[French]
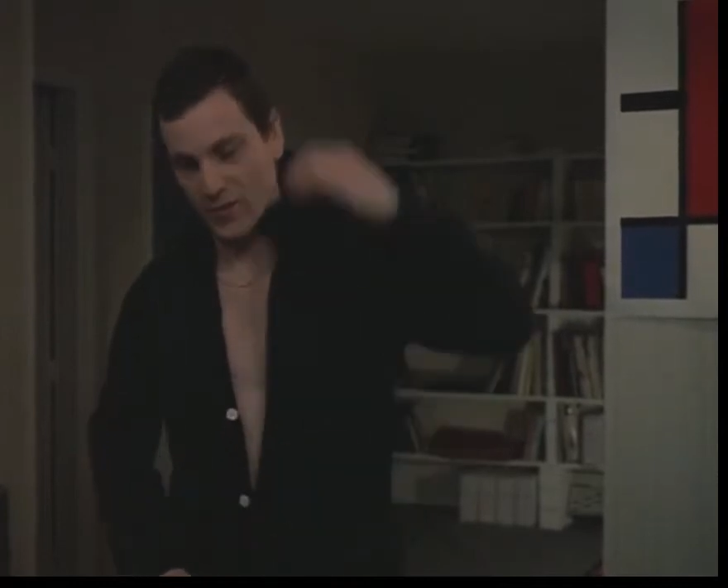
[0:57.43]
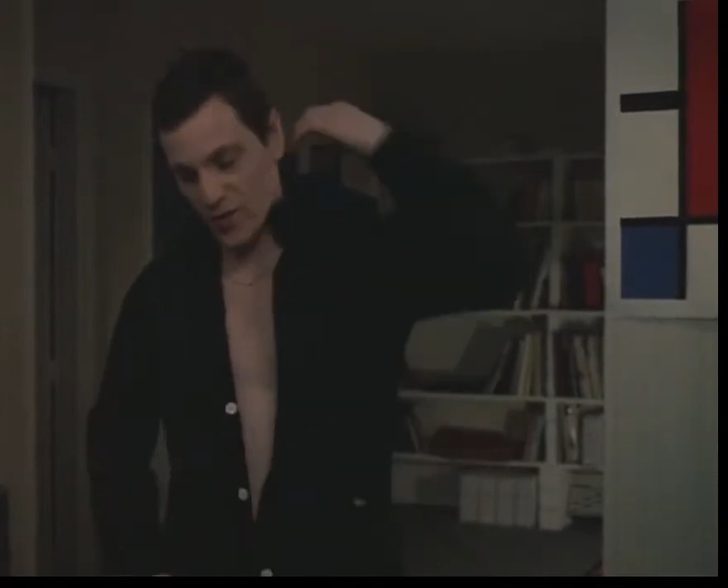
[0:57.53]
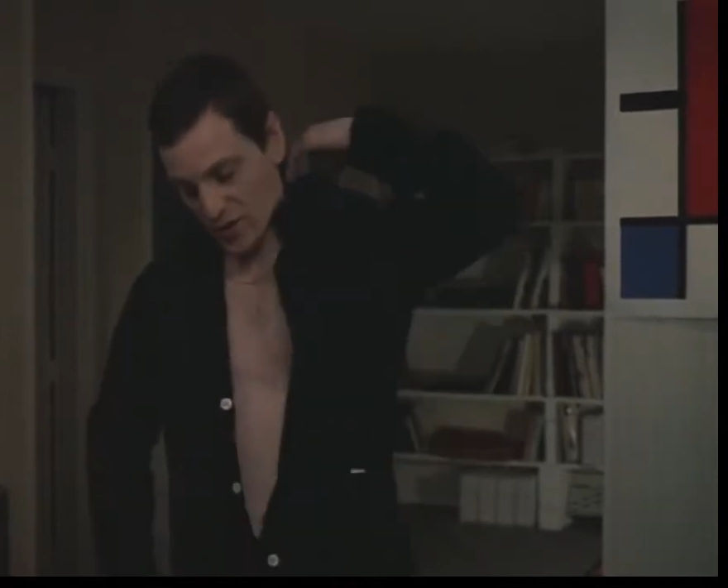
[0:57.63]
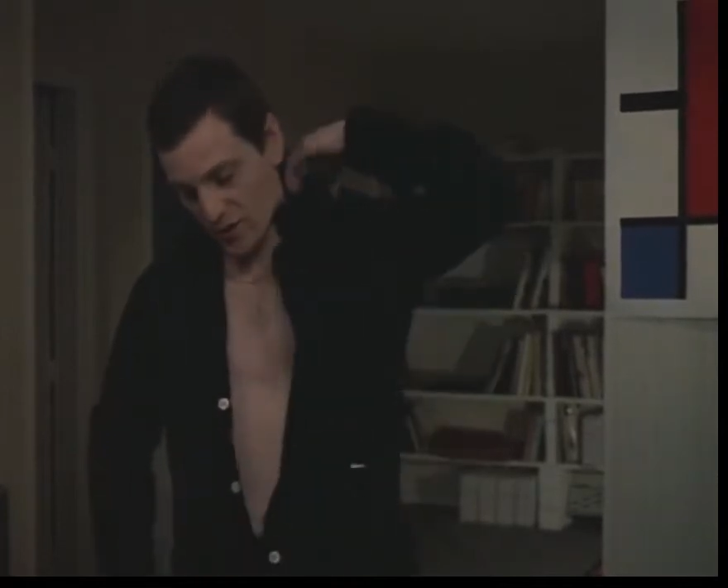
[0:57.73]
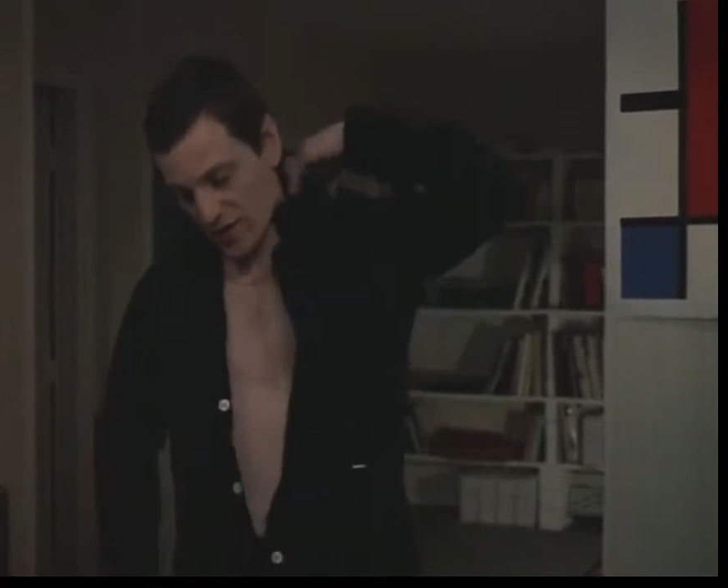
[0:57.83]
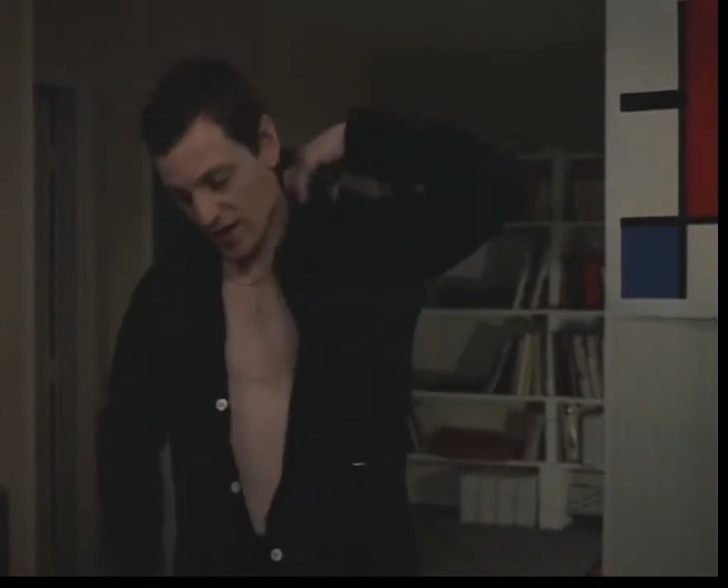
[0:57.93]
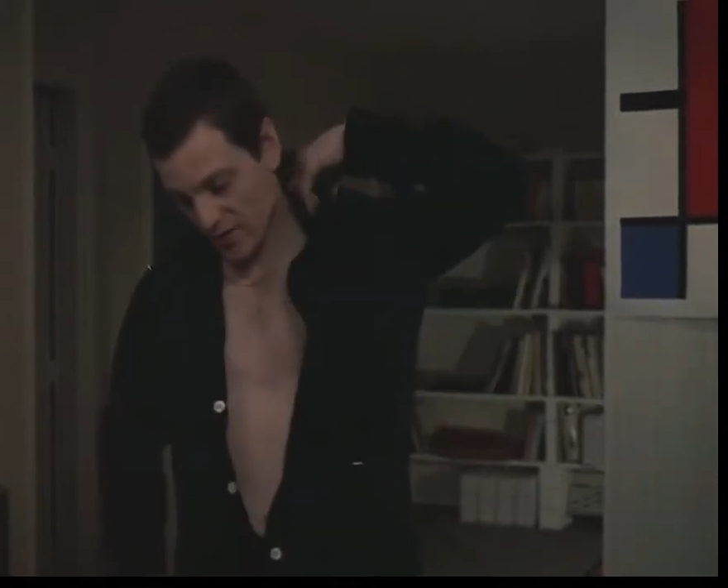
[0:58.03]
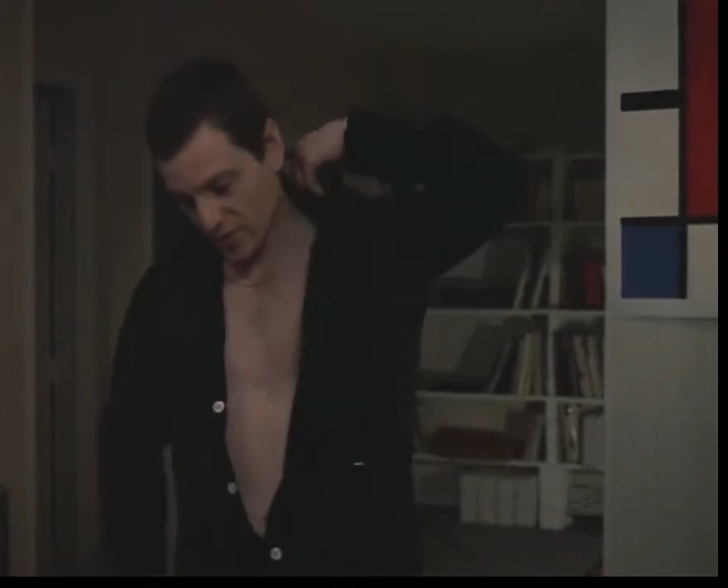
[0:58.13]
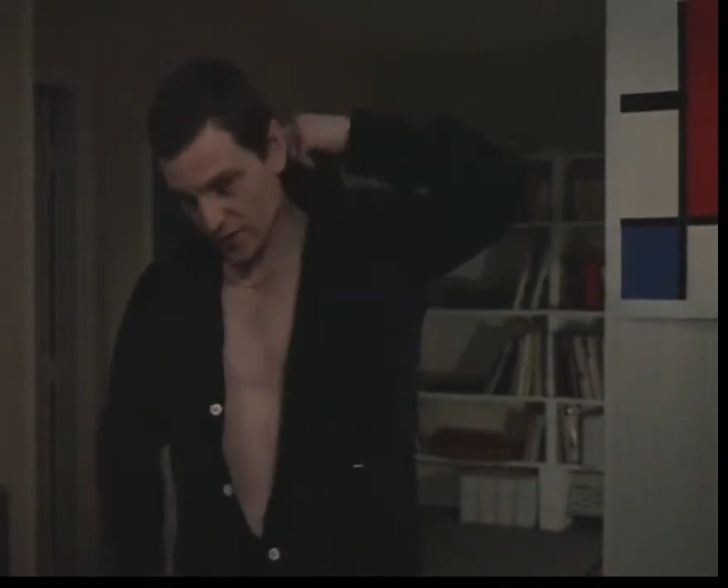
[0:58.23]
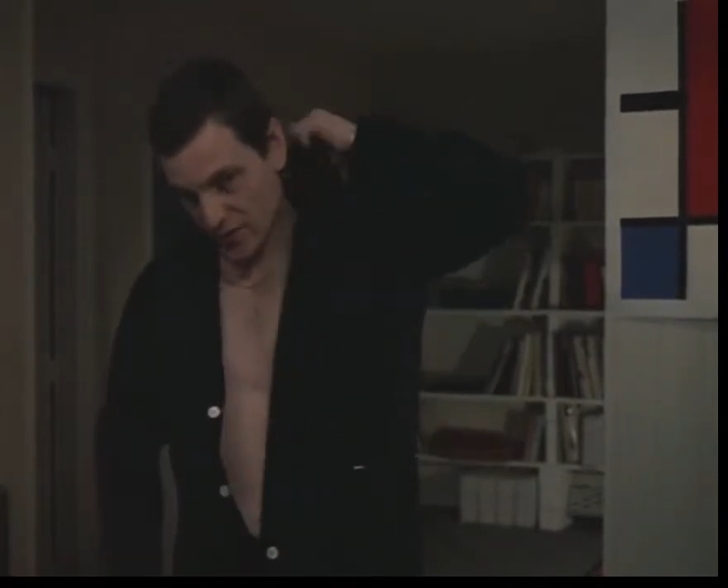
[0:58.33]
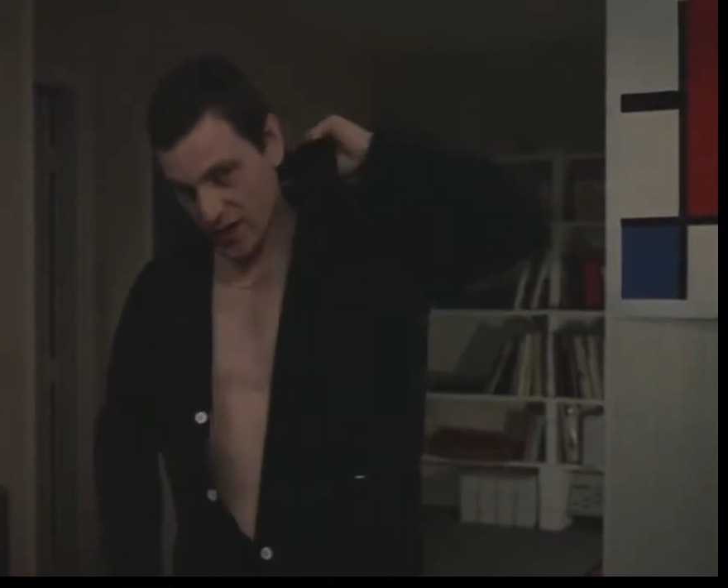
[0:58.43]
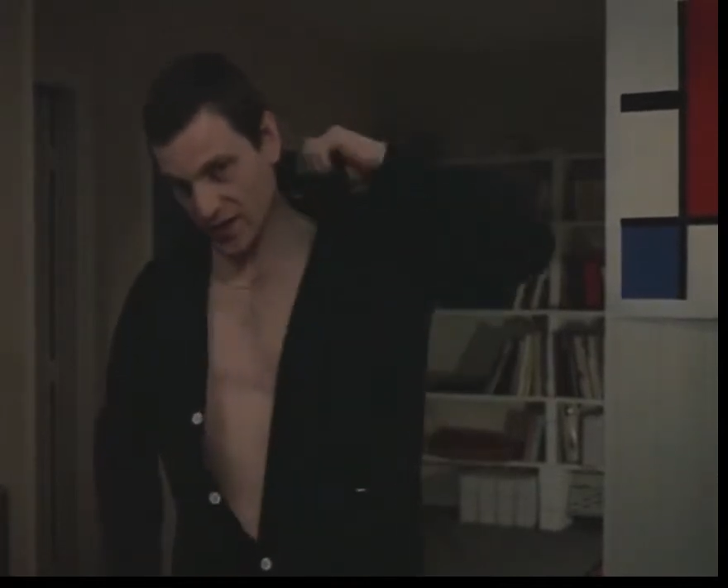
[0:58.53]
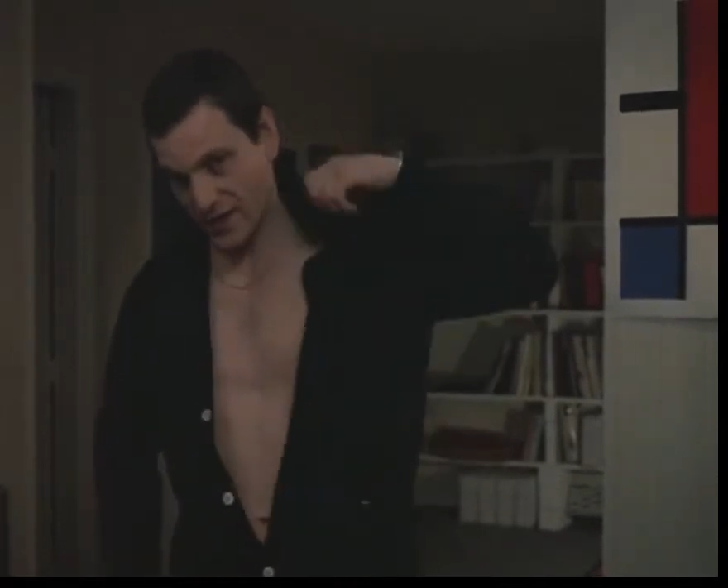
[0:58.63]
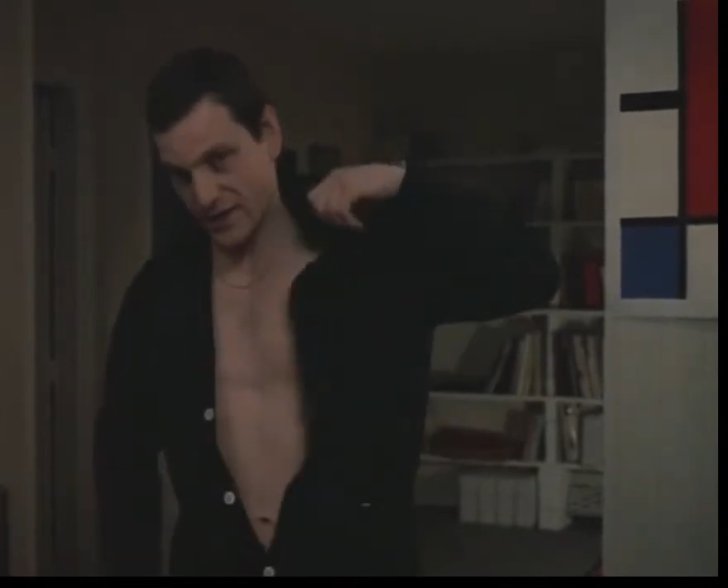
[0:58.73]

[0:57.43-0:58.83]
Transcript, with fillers: Moi, je le verrai, mieux ce sera.